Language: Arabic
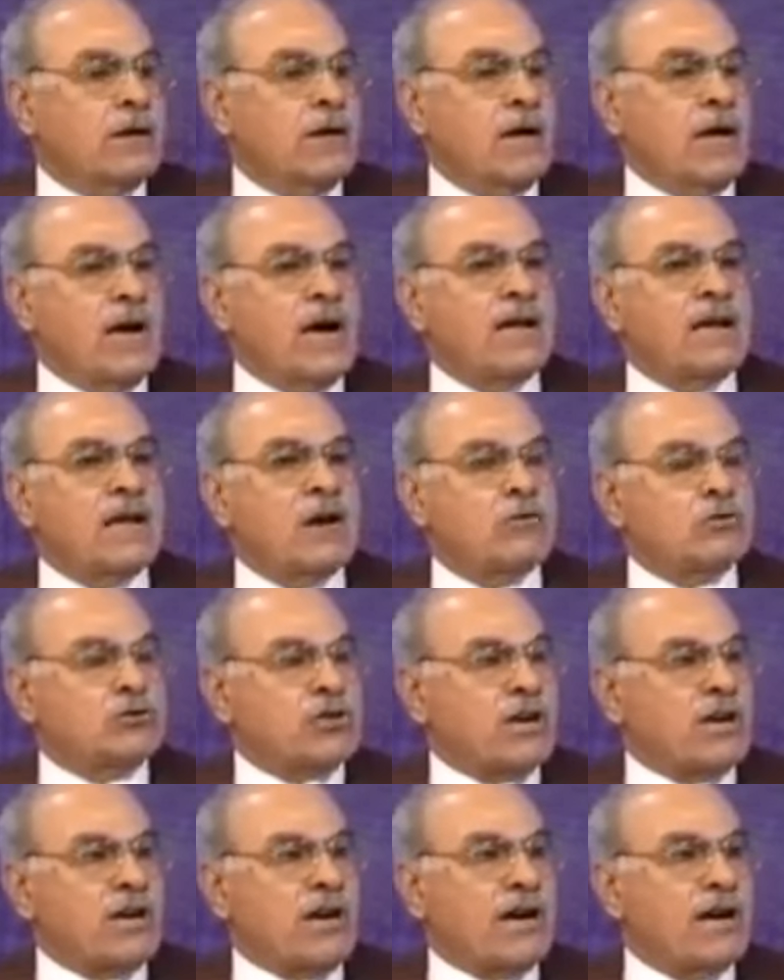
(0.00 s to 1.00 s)
وانا احترم انا
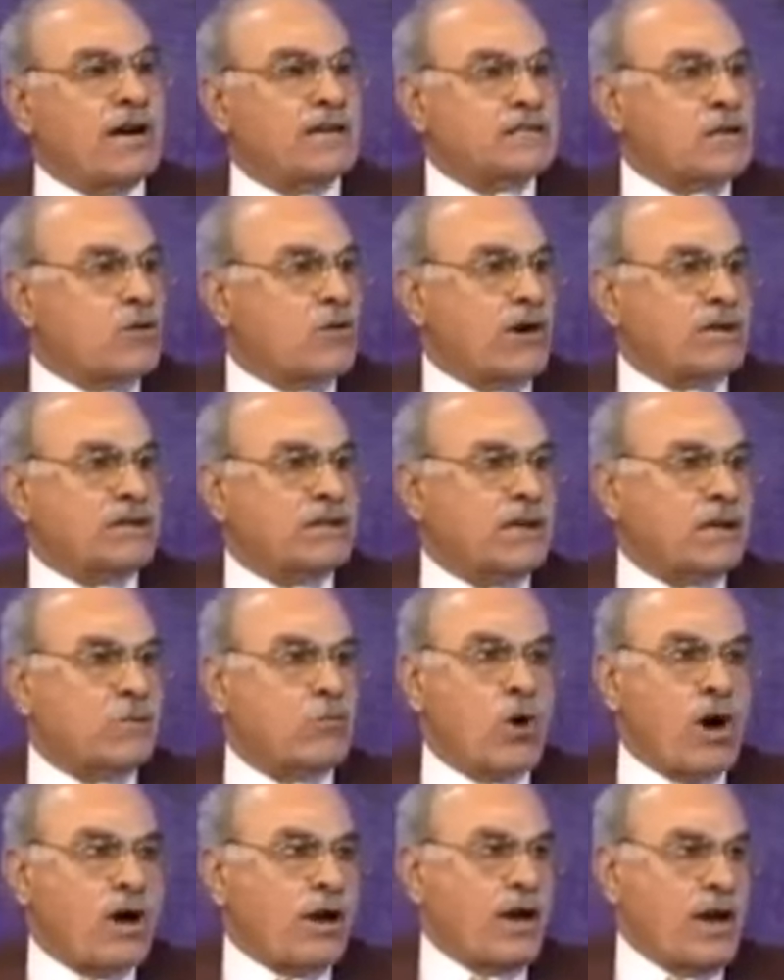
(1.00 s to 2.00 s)
اشجع هذا
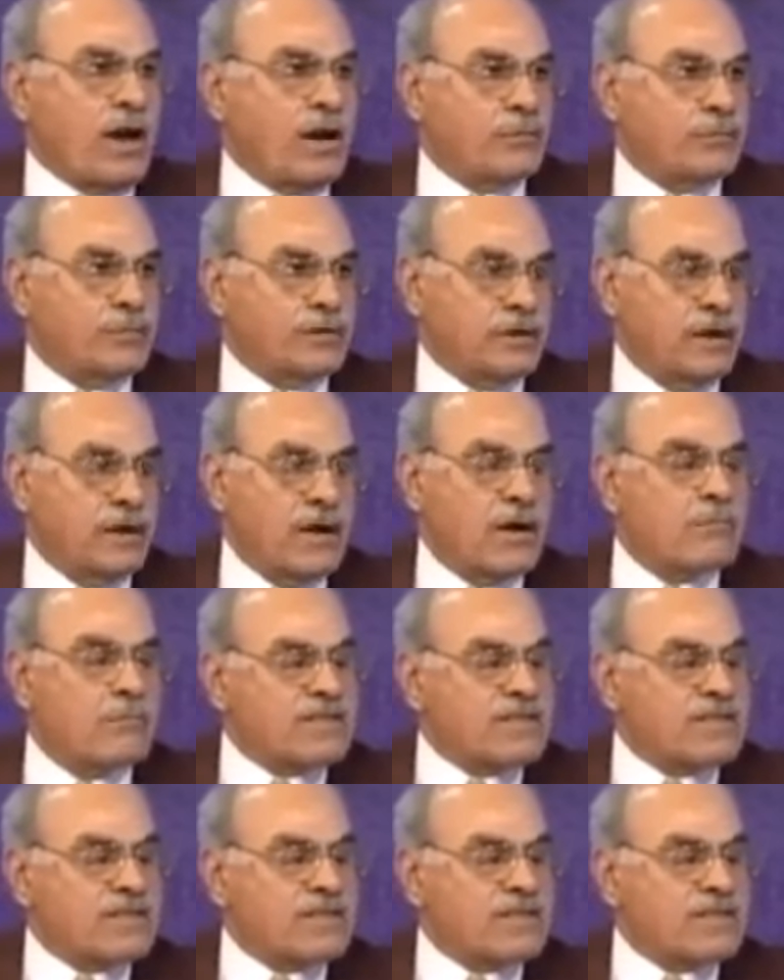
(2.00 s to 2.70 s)
واحترم وارحب به